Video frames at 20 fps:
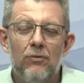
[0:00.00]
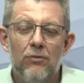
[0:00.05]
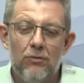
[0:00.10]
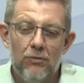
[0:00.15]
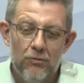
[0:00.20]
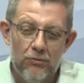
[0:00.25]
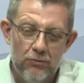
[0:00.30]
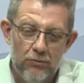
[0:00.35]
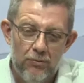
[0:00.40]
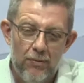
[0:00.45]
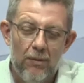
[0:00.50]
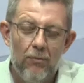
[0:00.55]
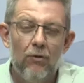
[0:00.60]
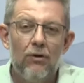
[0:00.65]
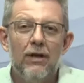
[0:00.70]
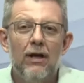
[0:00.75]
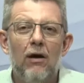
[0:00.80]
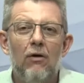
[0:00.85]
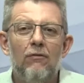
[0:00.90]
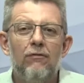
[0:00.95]
do, do
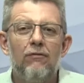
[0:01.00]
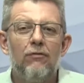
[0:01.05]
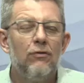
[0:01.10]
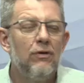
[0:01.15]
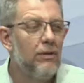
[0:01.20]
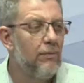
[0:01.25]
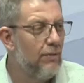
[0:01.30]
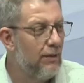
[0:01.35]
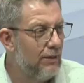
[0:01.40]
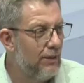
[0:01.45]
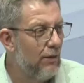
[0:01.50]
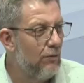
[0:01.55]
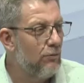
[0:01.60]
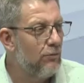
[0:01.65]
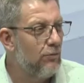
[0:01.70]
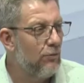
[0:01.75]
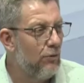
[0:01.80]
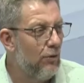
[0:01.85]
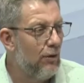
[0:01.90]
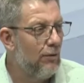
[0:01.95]
memorial fúnebre, tem
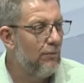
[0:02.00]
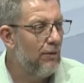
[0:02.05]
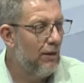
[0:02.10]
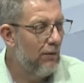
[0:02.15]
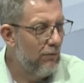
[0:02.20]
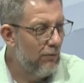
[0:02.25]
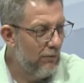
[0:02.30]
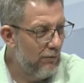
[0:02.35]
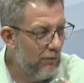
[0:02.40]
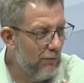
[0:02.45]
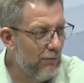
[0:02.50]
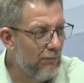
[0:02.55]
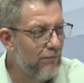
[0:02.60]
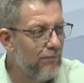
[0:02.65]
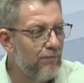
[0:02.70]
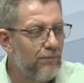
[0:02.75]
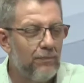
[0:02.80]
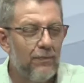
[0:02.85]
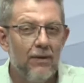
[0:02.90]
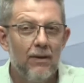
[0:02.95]
outro nome, é o.
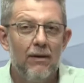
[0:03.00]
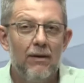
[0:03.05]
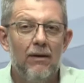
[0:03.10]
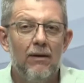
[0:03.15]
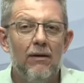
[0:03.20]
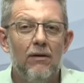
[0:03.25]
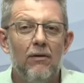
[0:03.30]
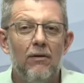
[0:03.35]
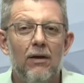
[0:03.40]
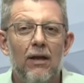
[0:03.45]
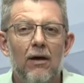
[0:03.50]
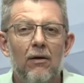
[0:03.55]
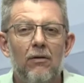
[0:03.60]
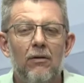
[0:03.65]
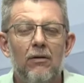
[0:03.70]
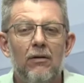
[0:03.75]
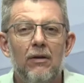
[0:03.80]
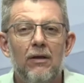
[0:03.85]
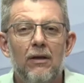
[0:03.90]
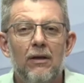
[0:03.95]
Laudo, é, a laudo,
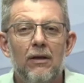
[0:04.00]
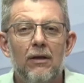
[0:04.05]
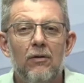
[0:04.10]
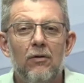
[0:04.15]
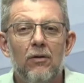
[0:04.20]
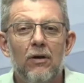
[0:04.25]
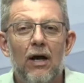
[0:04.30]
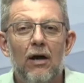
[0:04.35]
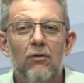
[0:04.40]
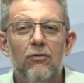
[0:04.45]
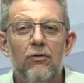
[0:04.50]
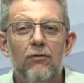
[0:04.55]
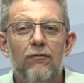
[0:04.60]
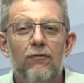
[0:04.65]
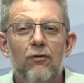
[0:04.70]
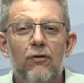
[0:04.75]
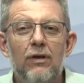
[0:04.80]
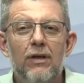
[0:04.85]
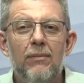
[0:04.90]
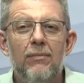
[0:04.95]
pandemia. Laudo,
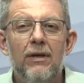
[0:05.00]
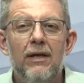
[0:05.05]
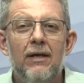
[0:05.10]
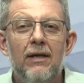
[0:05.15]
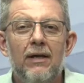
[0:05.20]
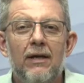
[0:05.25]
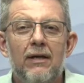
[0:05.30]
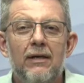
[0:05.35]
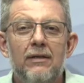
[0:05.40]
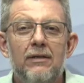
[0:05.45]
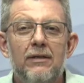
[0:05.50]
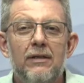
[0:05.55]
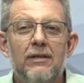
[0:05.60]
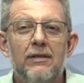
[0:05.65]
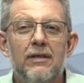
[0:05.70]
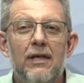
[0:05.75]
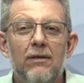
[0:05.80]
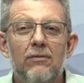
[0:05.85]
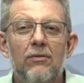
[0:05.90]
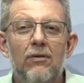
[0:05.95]
laudo fúnebre,
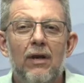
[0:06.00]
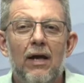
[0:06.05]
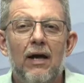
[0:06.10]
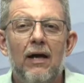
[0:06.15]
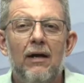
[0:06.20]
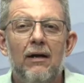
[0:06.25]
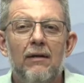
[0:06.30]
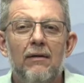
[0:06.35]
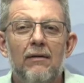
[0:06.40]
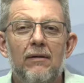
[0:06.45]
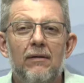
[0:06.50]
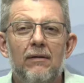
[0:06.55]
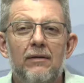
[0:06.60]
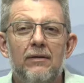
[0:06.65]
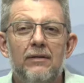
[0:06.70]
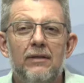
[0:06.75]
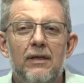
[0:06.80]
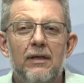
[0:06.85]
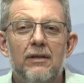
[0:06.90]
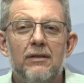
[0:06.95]
dizendo lá.
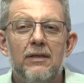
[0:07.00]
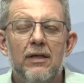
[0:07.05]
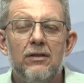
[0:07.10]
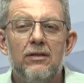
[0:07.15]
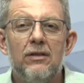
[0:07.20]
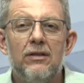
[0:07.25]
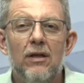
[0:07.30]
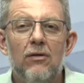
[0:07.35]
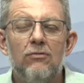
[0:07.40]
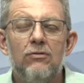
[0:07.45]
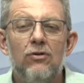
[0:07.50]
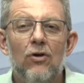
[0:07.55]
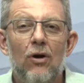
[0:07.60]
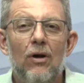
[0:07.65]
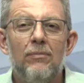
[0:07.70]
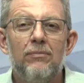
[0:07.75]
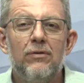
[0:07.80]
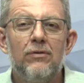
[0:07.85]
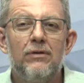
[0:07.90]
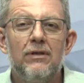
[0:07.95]
Certidão de óbito. Certidão
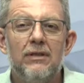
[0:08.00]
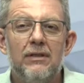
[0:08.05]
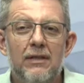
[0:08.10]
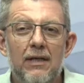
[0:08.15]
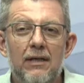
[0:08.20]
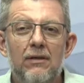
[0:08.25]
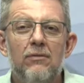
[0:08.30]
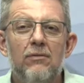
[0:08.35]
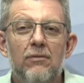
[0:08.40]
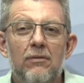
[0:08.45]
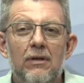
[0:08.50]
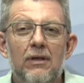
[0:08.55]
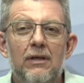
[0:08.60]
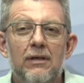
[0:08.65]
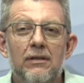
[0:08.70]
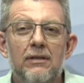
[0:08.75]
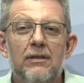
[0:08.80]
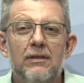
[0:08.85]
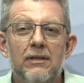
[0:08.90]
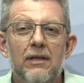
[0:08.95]
de óbito dizendo,
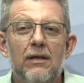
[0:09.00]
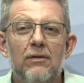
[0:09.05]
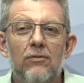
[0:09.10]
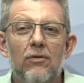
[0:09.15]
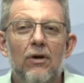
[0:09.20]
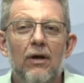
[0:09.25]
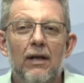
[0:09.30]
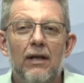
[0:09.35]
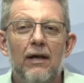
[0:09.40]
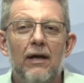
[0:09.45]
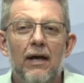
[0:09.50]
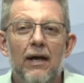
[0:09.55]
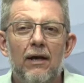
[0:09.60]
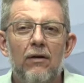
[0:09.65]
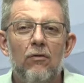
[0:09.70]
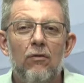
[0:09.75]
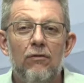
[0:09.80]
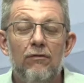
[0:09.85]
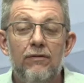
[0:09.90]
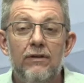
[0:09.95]
dizendo: olha,
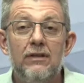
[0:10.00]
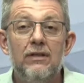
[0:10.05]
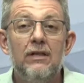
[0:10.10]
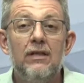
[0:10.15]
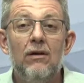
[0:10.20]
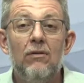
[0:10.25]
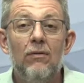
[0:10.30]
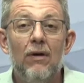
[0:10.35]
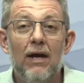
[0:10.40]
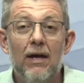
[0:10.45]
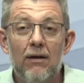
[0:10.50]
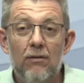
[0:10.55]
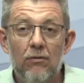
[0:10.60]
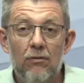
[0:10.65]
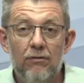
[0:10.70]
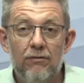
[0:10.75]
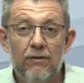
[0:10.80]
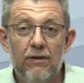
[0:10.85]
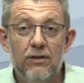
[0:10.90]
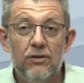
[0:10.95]
é Covid e não é
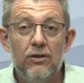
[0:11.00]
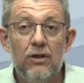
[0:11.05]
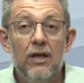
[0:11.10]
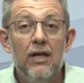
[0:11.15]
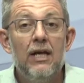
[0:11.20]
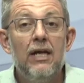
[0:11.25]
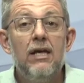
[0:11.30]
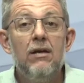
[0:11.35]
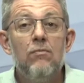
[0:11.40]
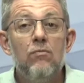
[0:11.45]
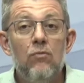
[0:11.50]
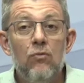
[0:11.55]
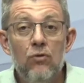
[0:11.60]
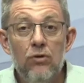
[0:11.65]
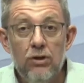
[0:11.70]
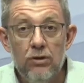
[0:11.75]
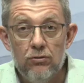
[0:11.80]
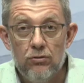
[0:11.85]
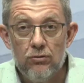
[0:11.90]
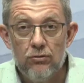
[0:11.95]
Covid. E
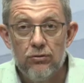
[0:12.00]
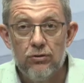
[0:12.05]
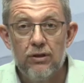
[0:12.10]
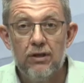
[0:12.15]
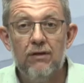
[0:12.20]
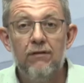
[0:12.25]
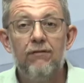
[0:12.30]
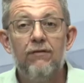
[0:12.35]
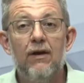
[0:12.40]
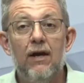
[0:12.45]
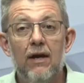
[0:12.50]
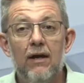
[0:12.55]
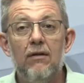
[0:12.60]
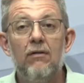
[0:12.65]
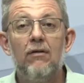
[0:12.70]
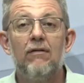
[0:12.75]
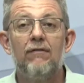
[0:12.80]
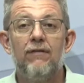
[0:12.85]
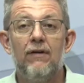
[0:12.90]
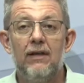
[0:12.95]
muitos que
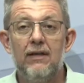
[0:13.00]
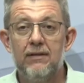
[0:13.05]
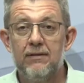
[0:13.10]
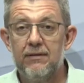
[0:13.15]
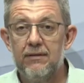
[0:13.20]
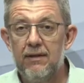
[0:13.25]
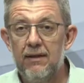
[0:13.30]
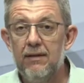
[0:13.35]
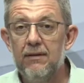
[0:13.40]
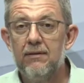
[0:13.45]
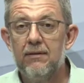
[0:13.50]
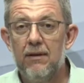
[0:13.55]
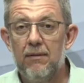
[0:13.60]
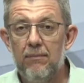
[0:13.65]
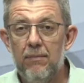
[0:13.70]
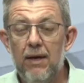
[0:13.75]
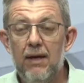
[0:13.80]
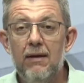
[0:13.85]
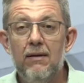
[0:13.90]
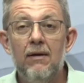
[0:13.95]
vieram a falecer
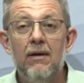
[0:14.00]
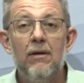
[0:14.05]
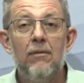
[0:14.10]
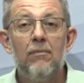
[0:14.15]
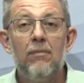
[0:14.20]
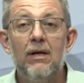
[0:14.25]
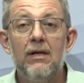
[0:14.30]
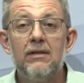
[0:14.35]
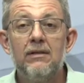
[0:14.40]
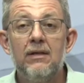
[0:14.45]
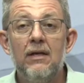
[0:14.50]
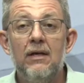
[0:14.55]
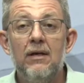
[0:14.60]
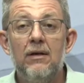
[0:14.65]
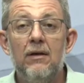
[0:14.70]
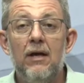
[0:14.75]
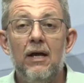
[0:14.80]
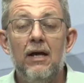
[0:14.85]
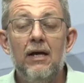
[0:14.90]
também, mas